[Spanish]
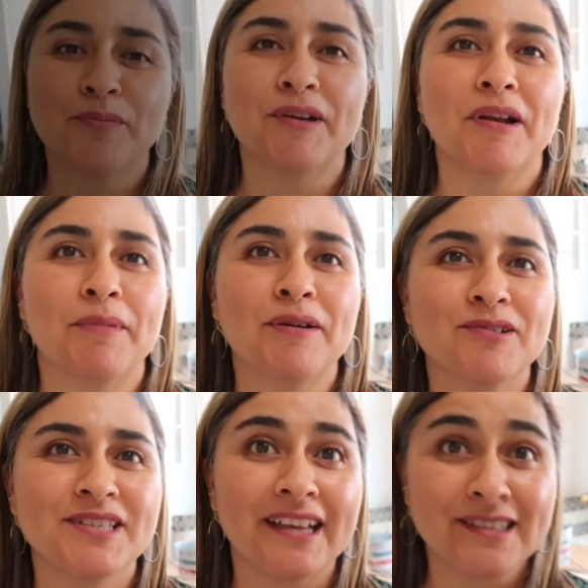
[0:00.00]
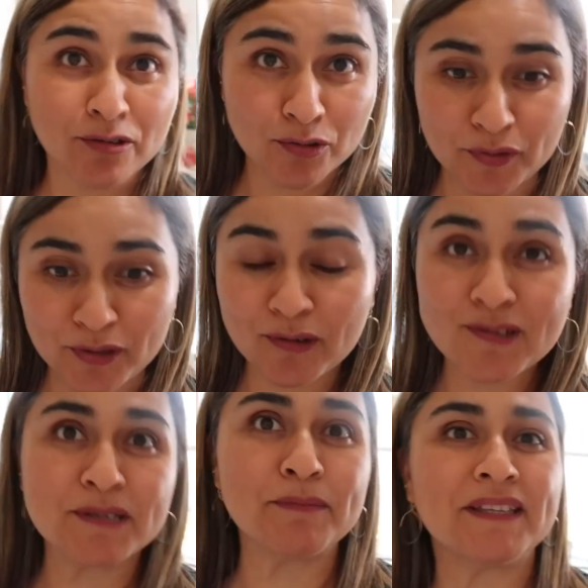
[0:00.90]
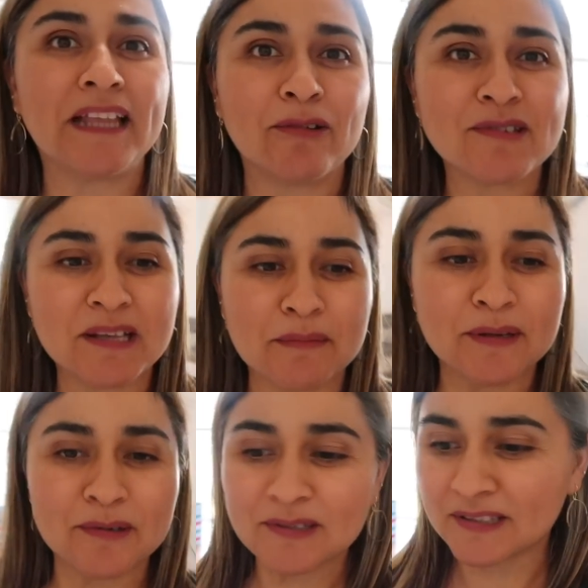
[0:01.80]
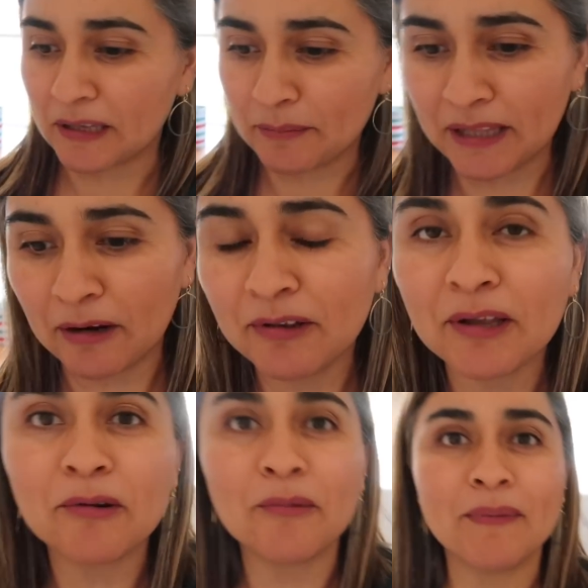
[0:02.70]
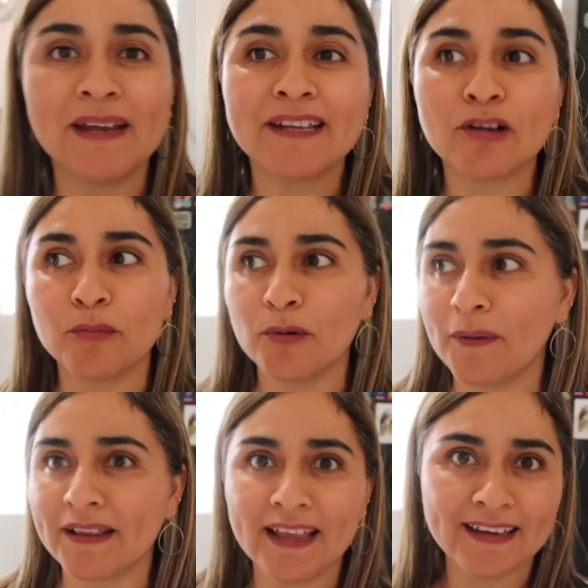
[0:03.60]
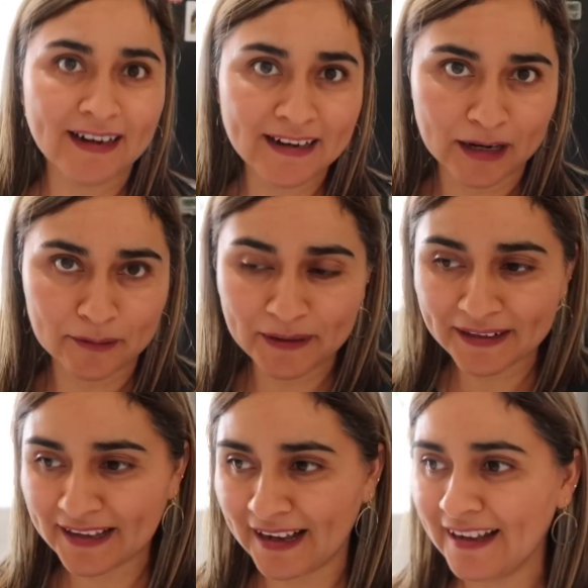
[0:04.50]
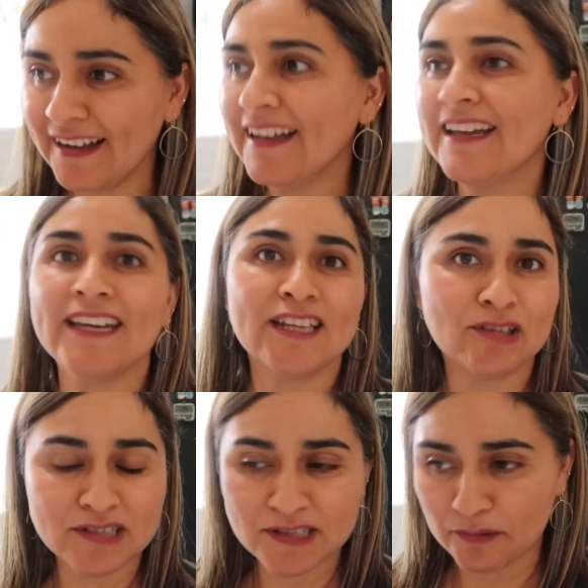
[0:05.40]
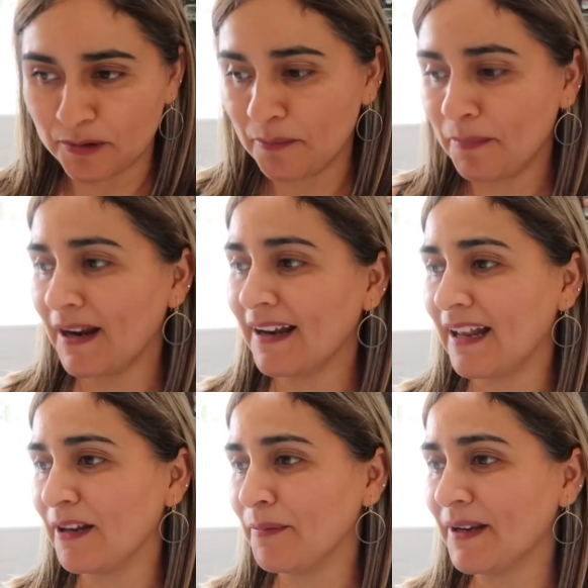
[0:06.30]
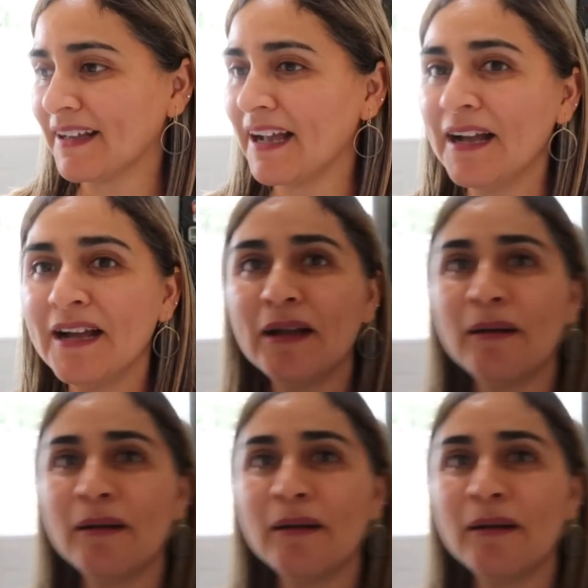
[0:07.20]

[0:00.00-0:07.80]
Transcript: bueno amigos, ya se nos fueron los invitados amigos. Terminaron de comer y como van a ir a la alberca, entonces se fueron para la alberca